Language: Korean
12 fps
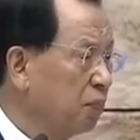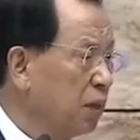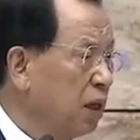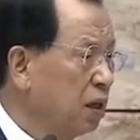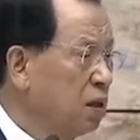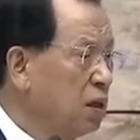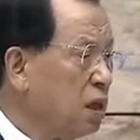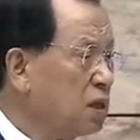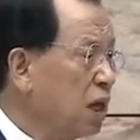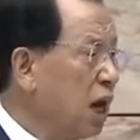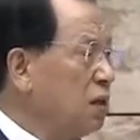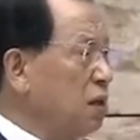그런데
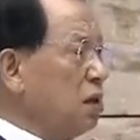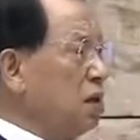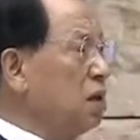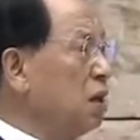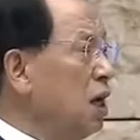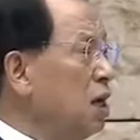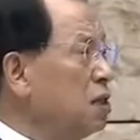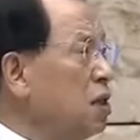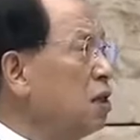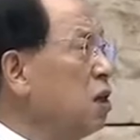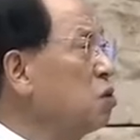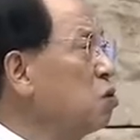자녀를
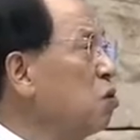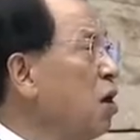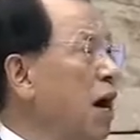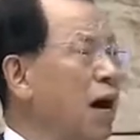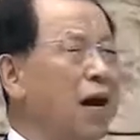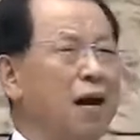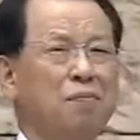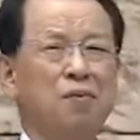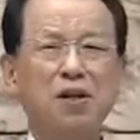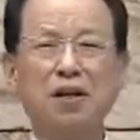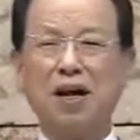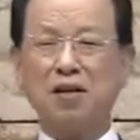지켜주고
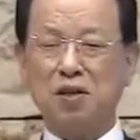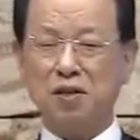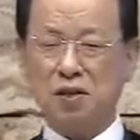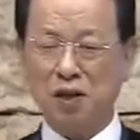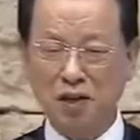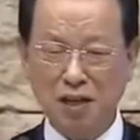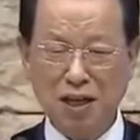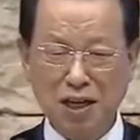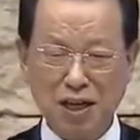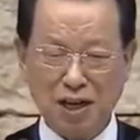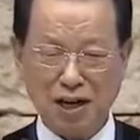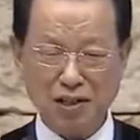아무리 가서
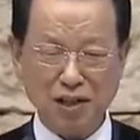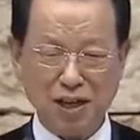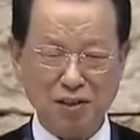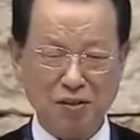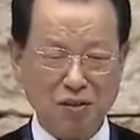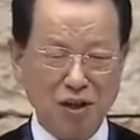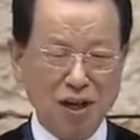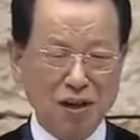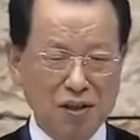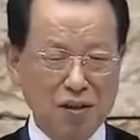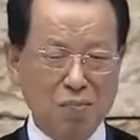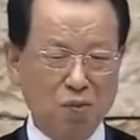성인이라 할지라도
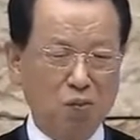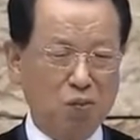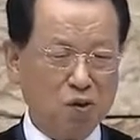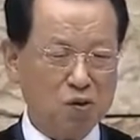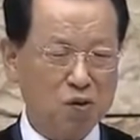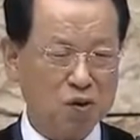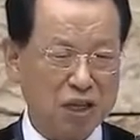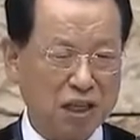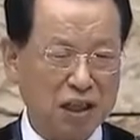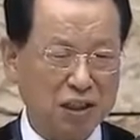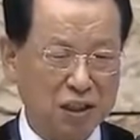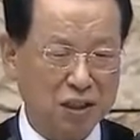그는 부모로서
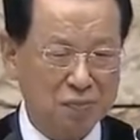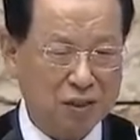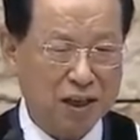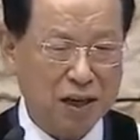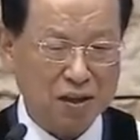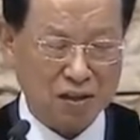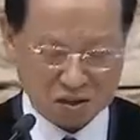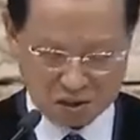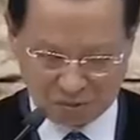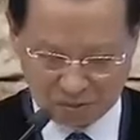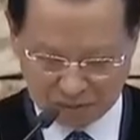자격이 없다라는 것입니다.